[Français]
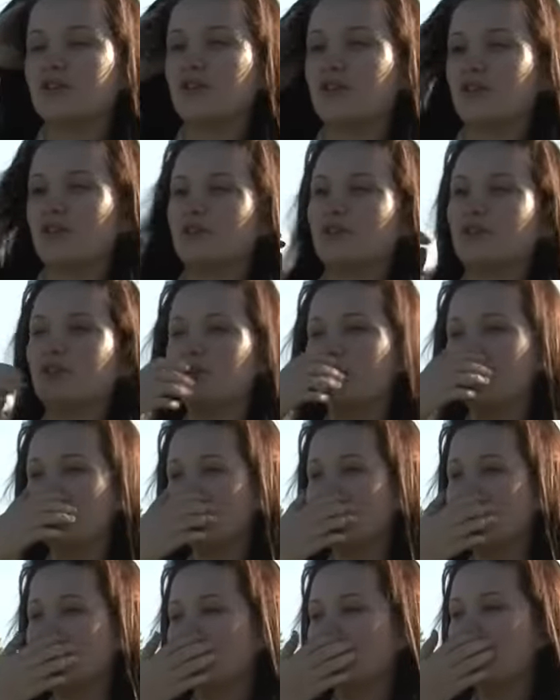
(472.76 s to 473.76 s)
en fait, qu'on a envie de
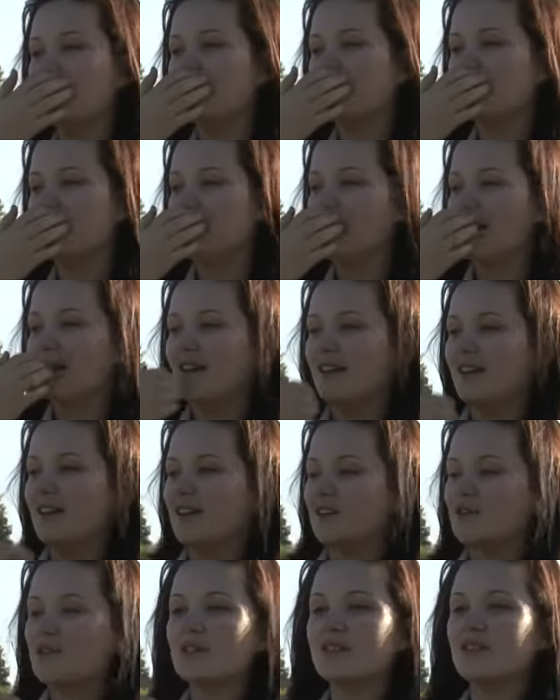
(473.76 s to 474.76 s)
pleurer.
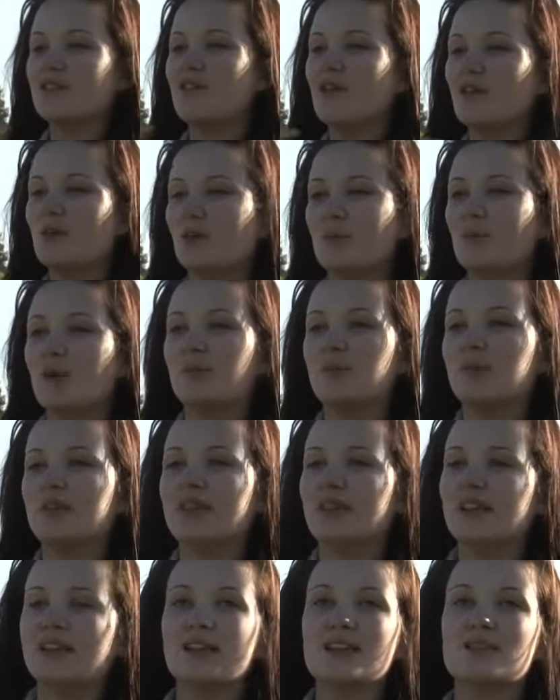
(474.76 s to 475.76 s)
Juste savoir qu'on peut appeler
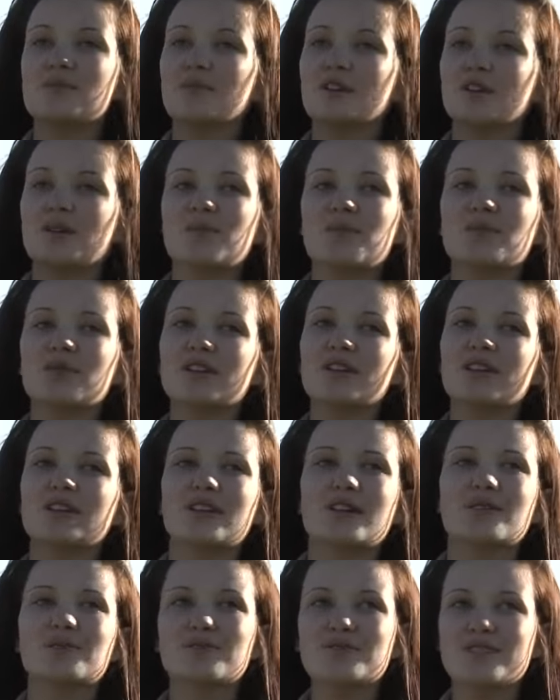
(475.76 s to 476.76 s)
quelqu'un, se mettre à pleurer et
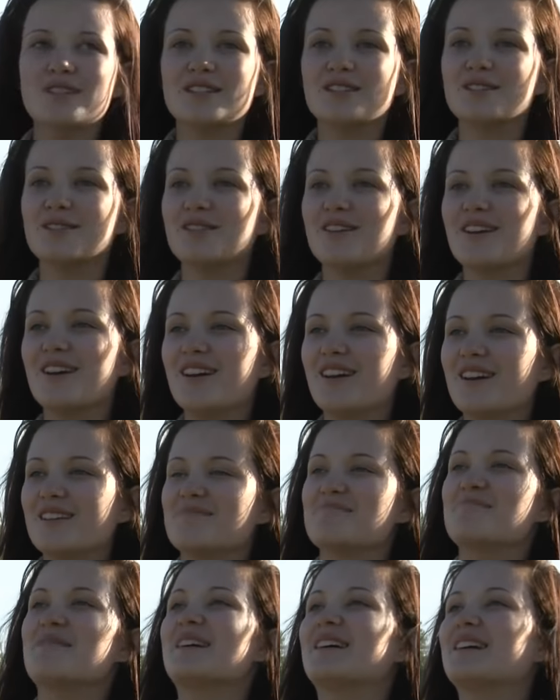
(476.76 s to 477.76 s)
qu'elle nous dise euh,
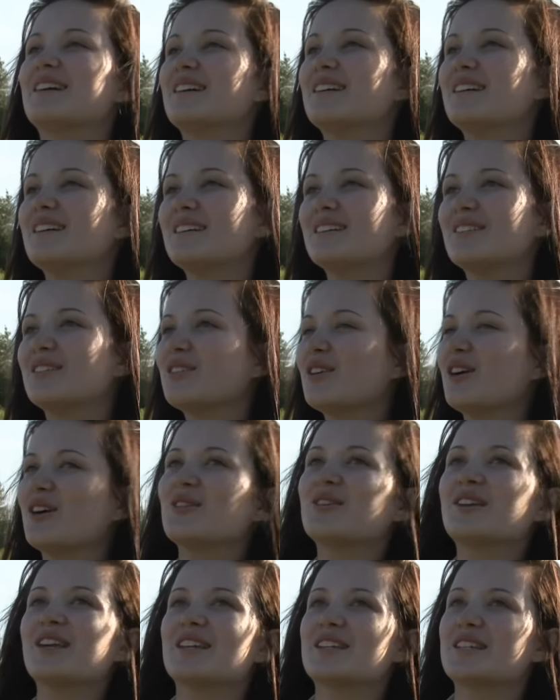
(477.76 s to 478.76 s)
Bah,
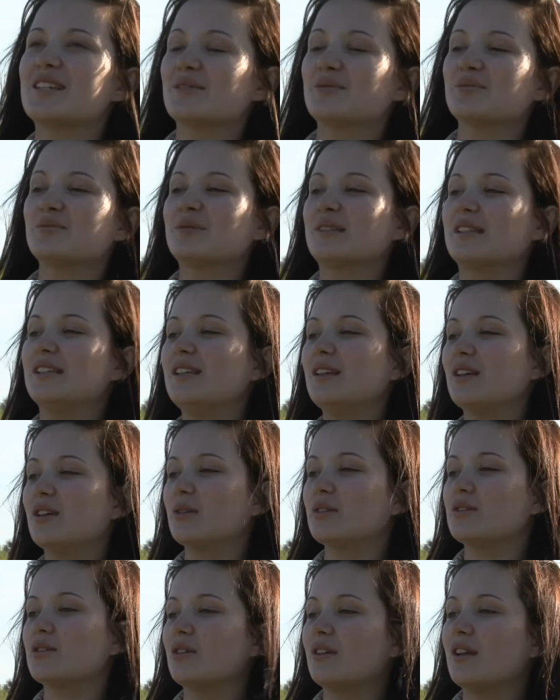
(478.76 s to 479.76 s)
ah, ok, j'ai compris.
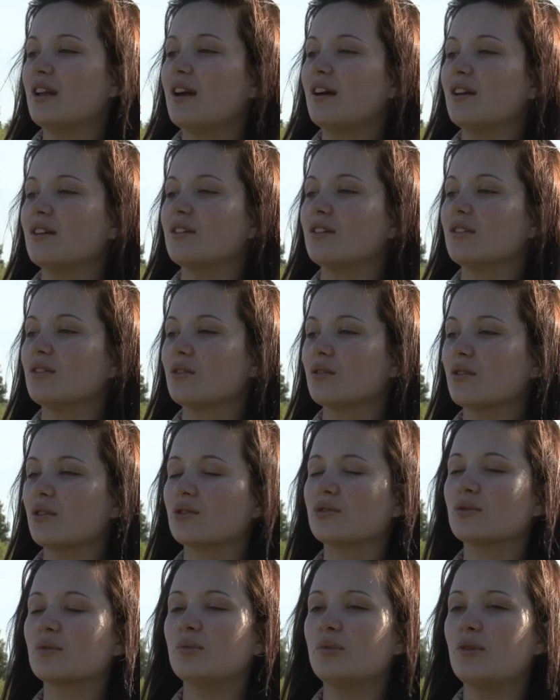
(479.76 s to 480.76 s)
ce que là, euh,
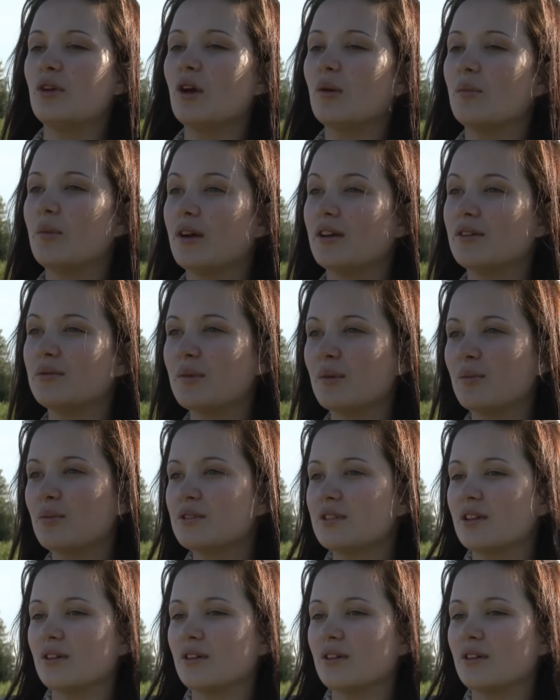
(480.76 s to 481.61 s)
quand on pleure, bah, une maman,